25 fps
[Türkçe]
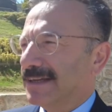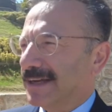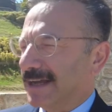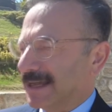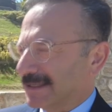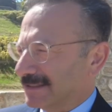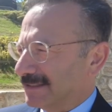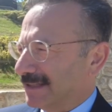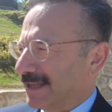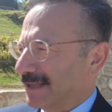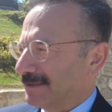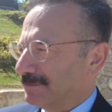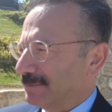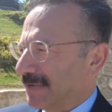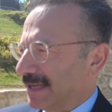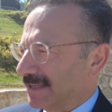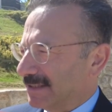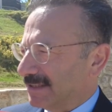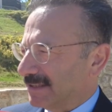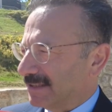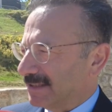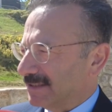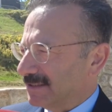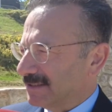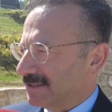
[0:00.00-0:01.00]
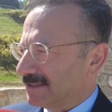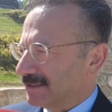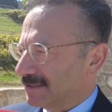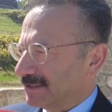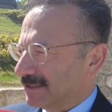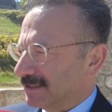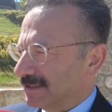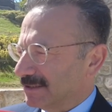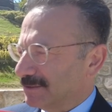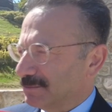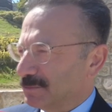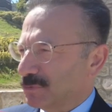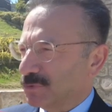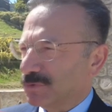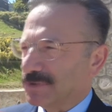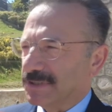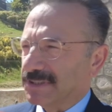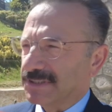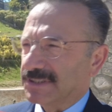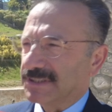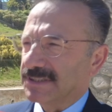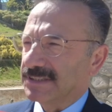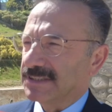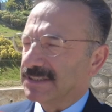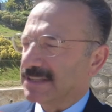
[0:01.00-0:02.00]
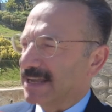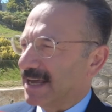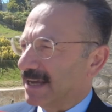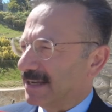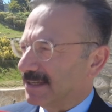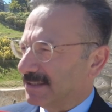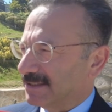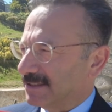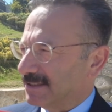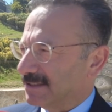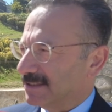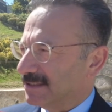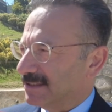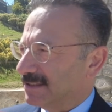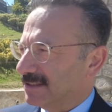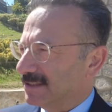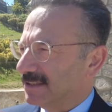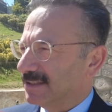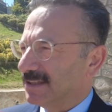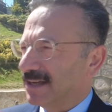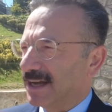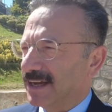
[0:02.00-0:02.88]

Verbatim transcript: Adnan Menderes e, Müzesi ziyaret edildi.